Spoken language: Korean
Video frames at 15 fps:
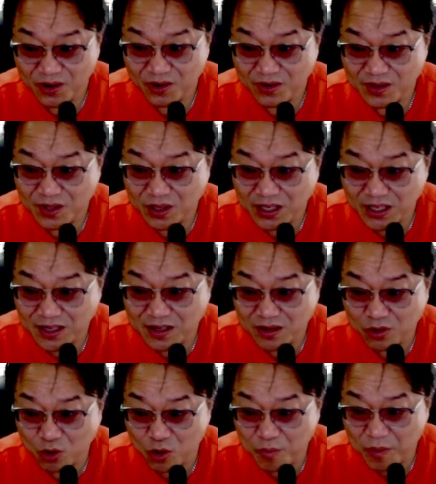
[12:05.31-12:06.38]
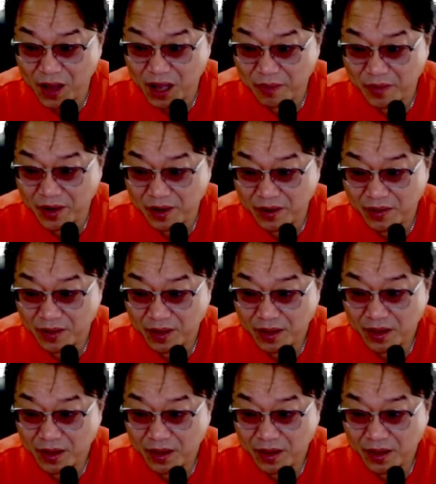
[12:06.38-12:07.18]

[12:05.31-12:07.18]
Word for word: 근데 이걸 돌파하면